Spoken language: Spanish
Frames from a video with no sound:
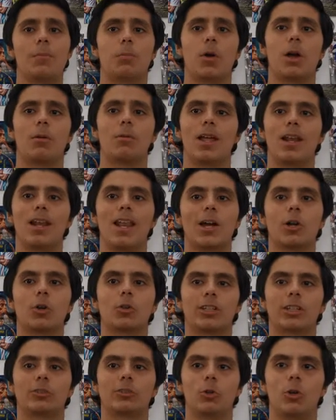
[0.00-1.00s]
el Puebla la
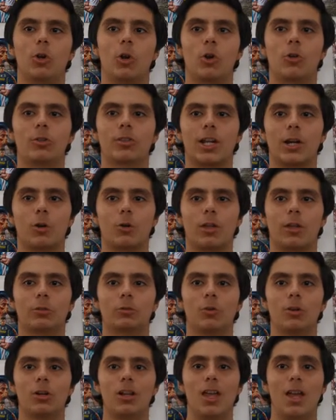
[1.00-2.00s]
Cruz Azulio contra Cruz
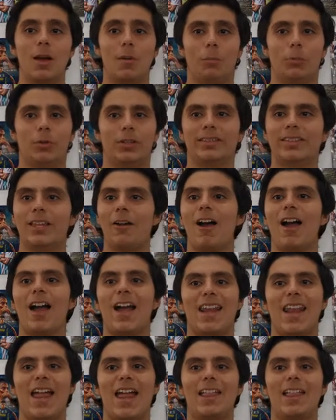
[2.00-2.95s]
Azul, pues estaba